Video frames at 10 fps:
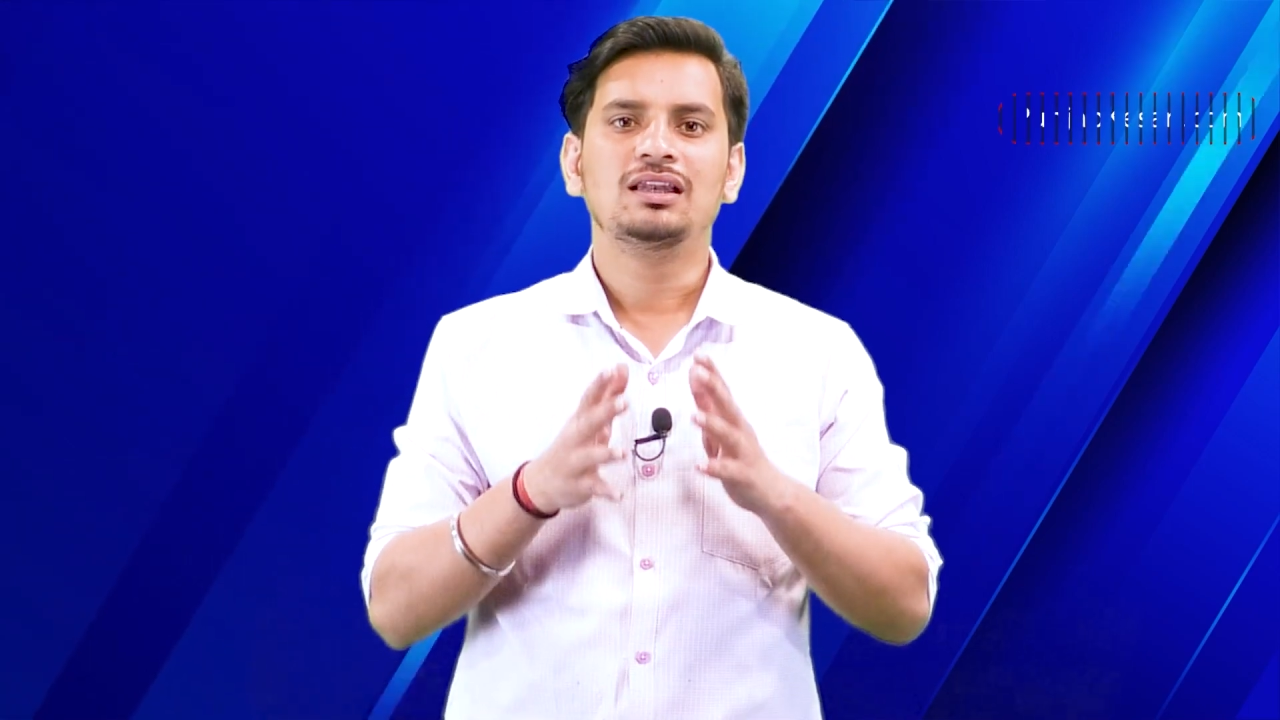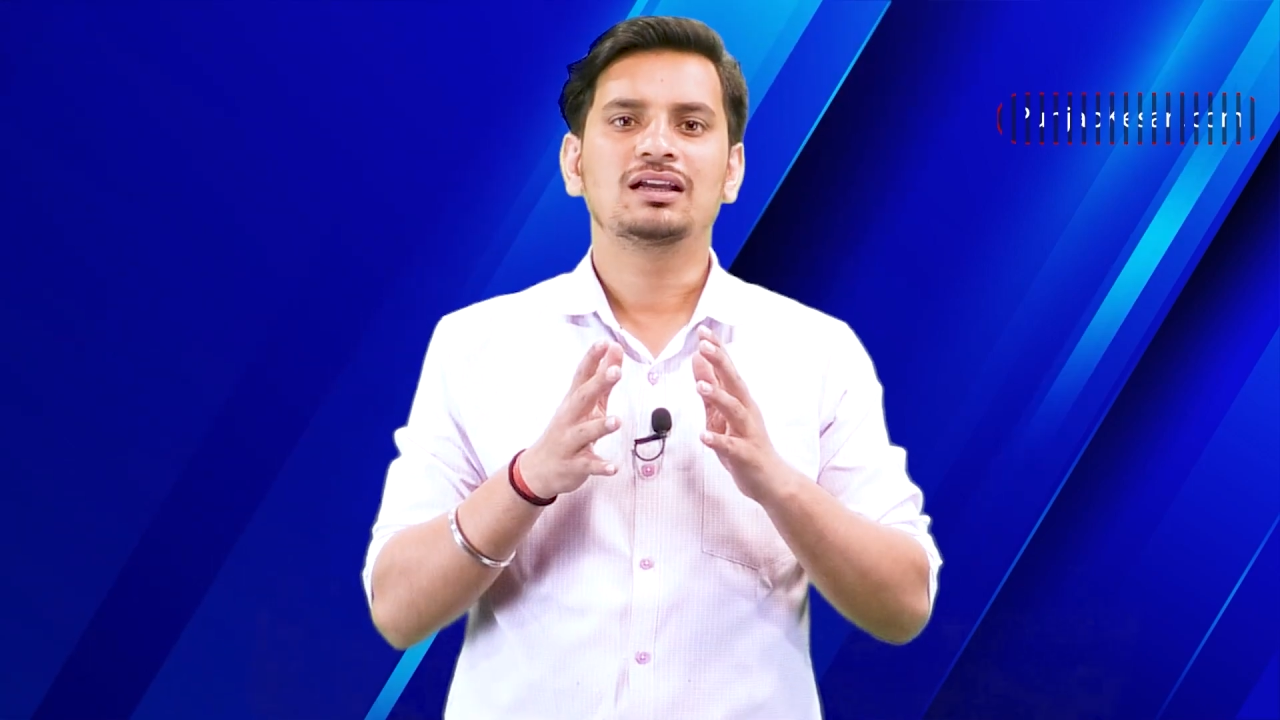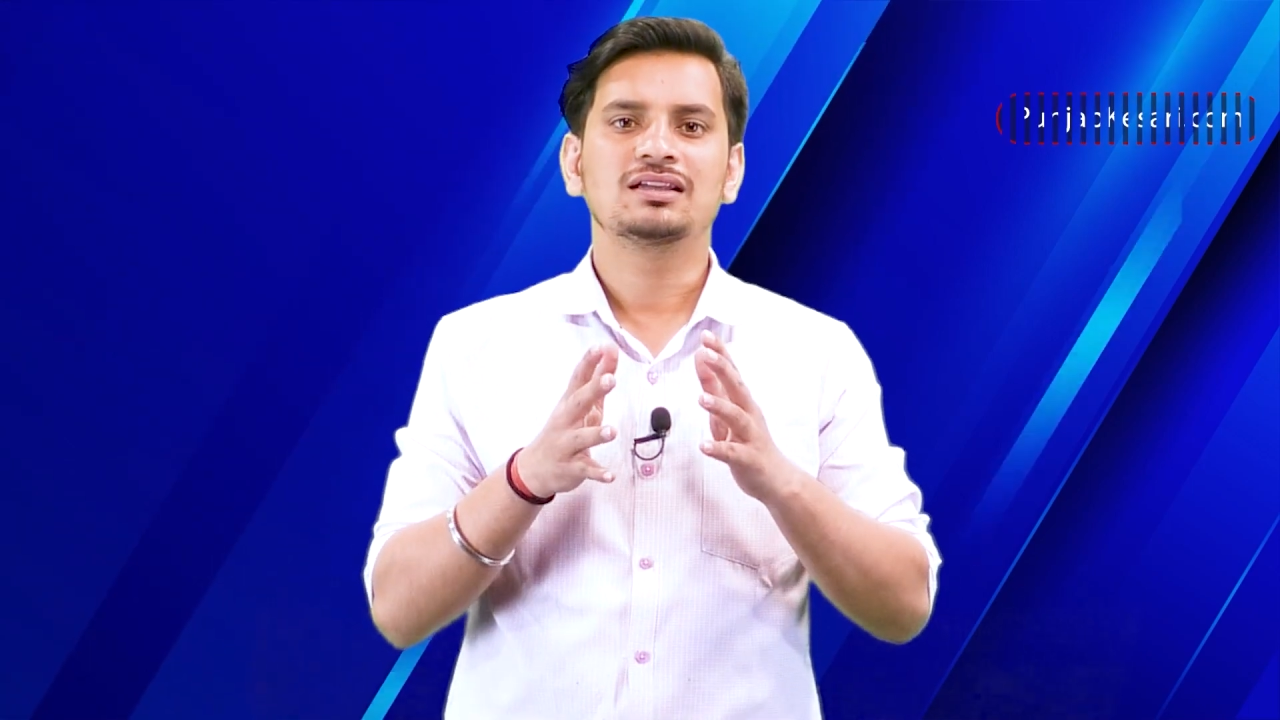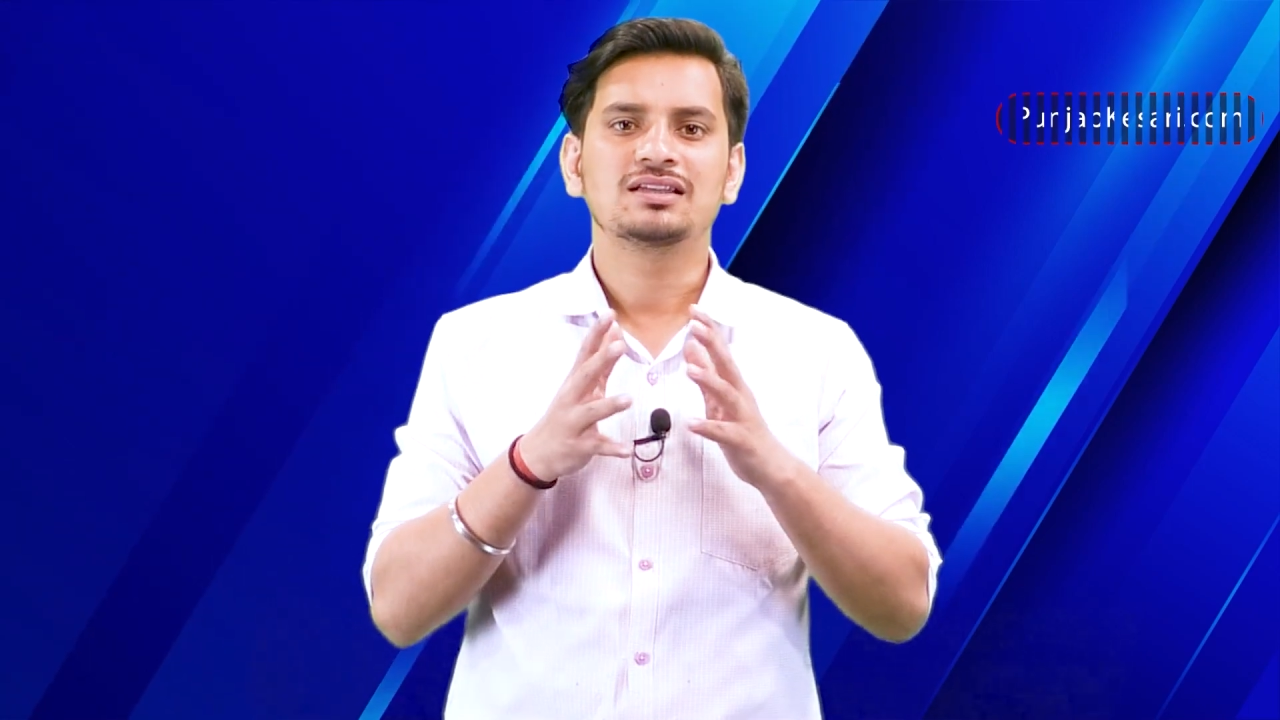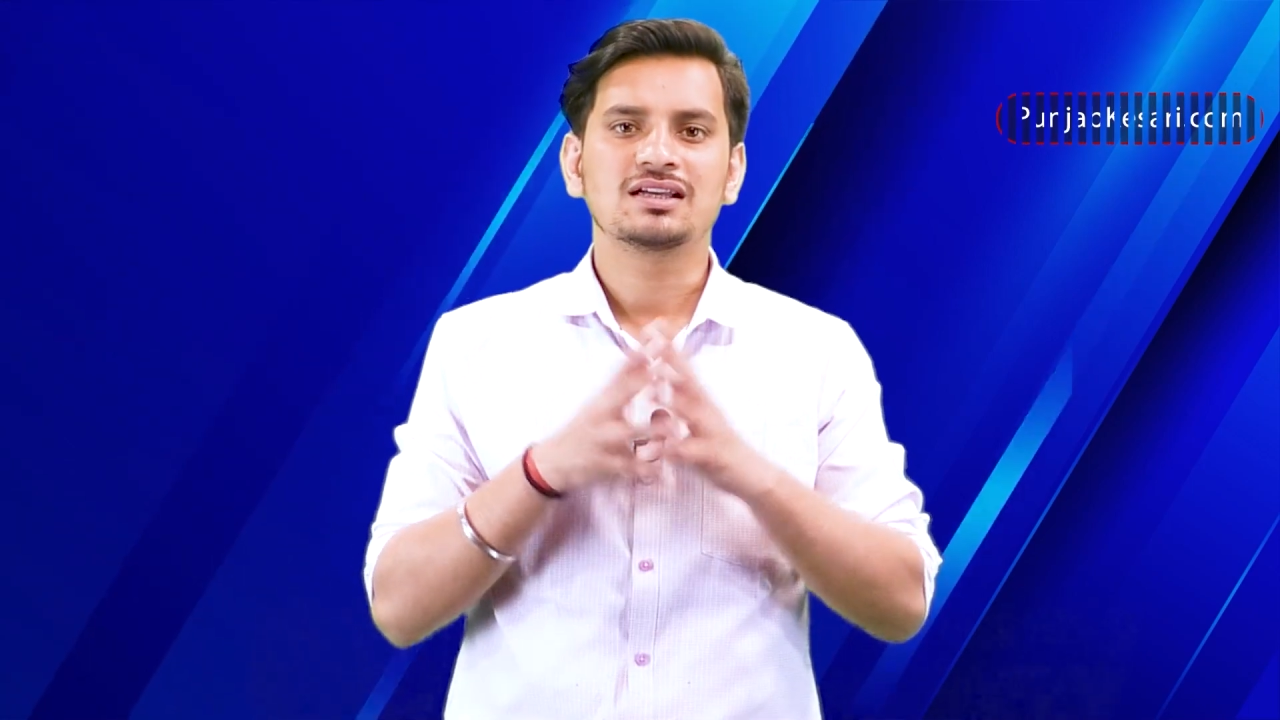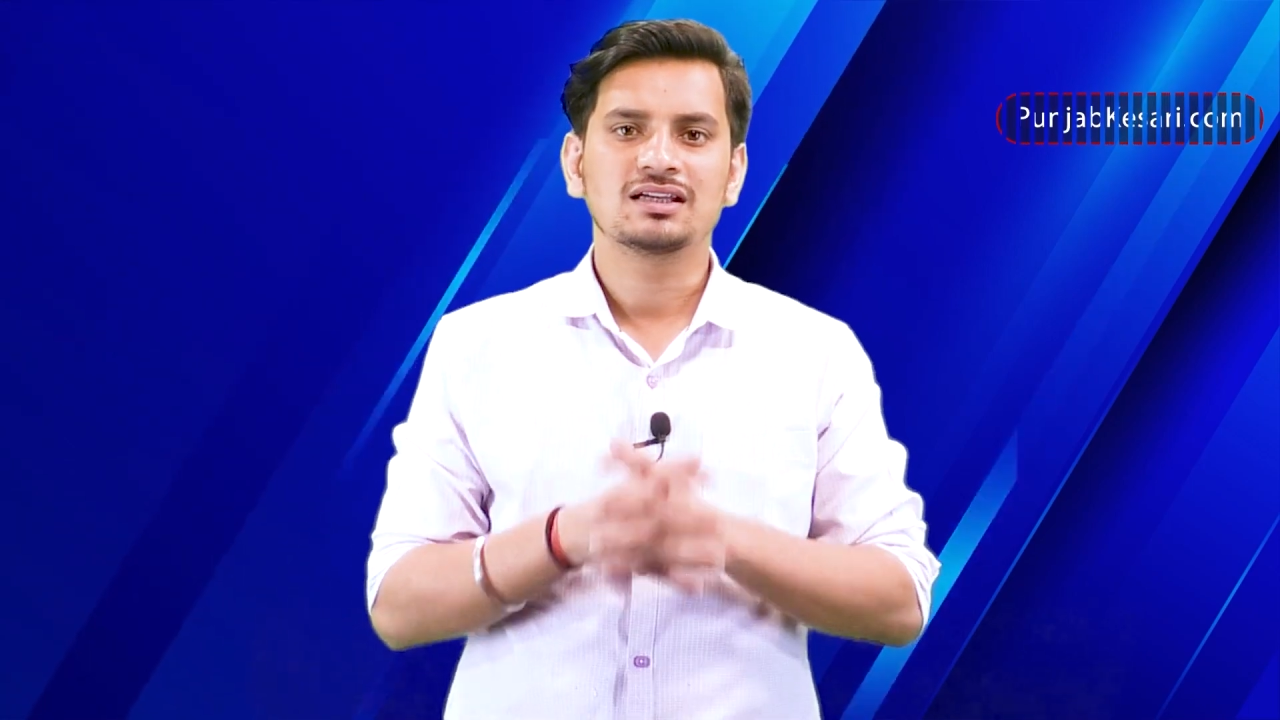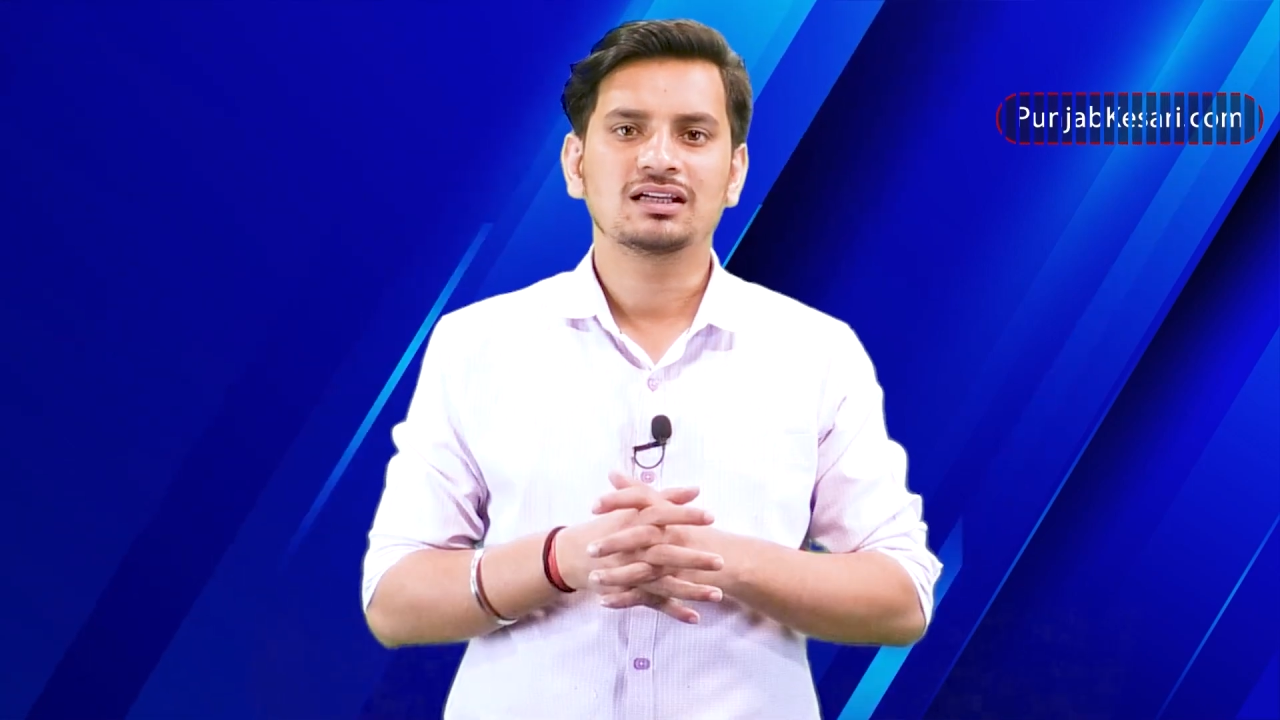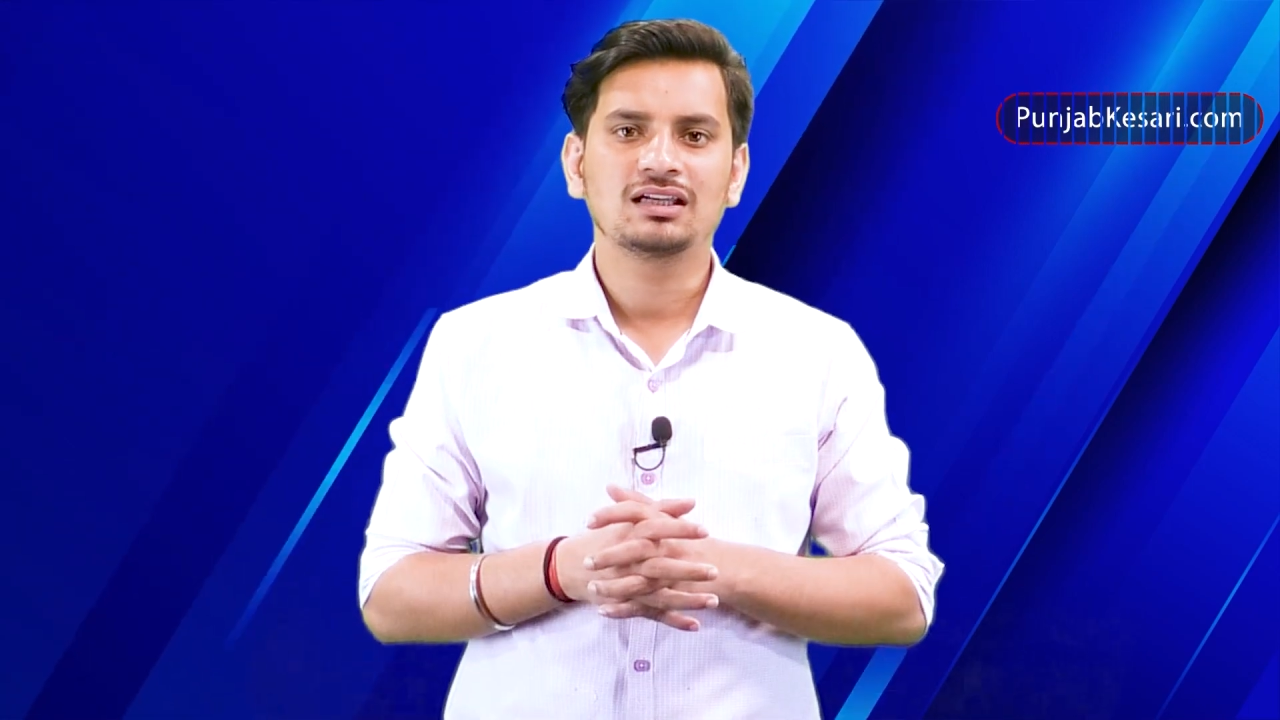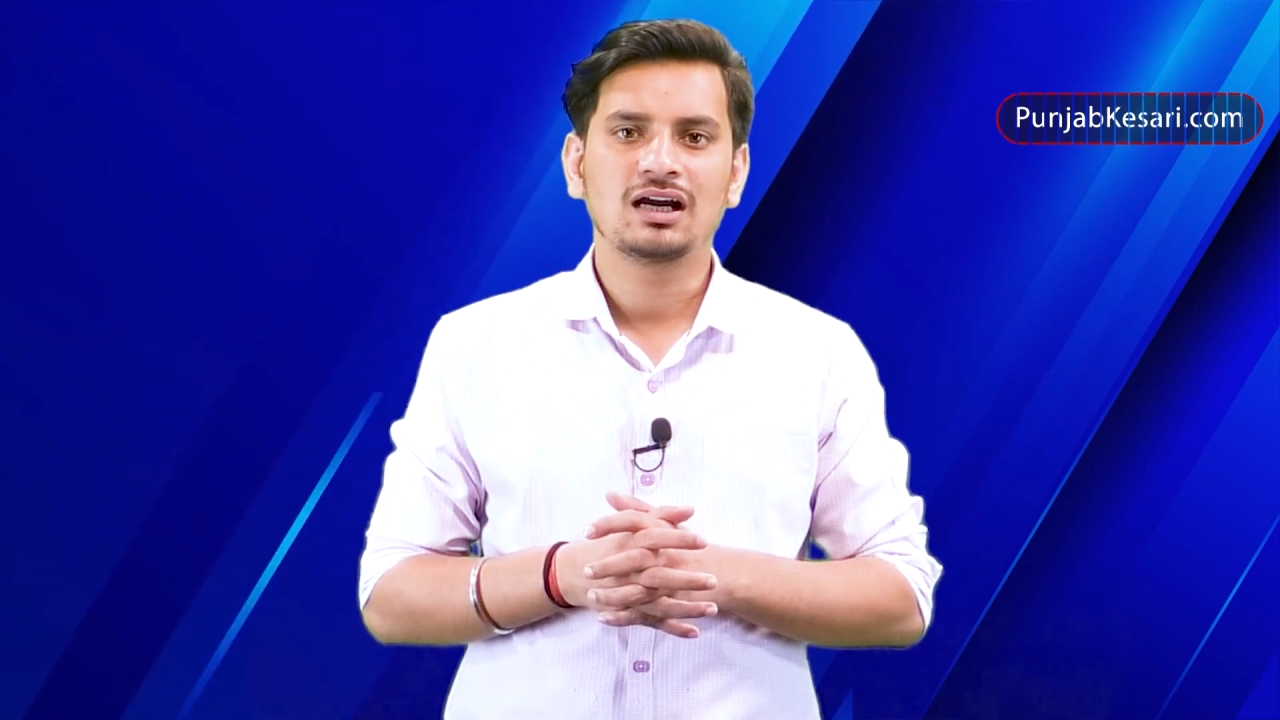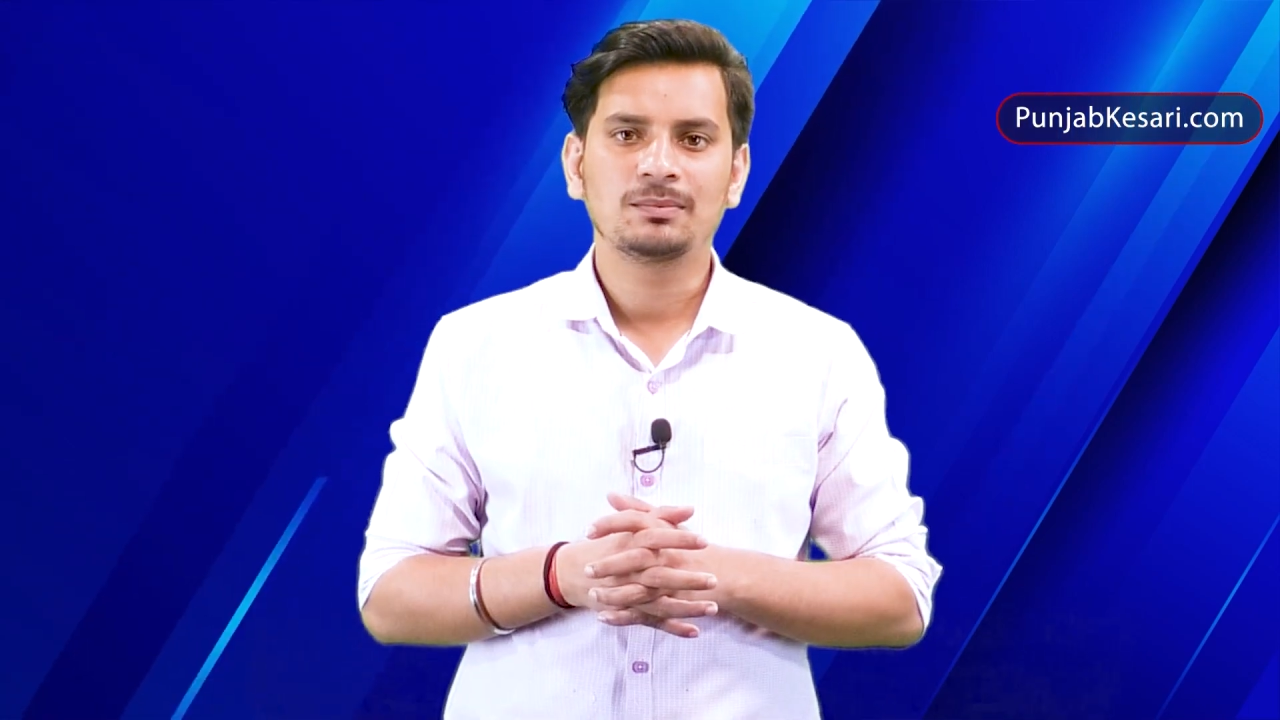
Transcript: लेकिन जैसा कि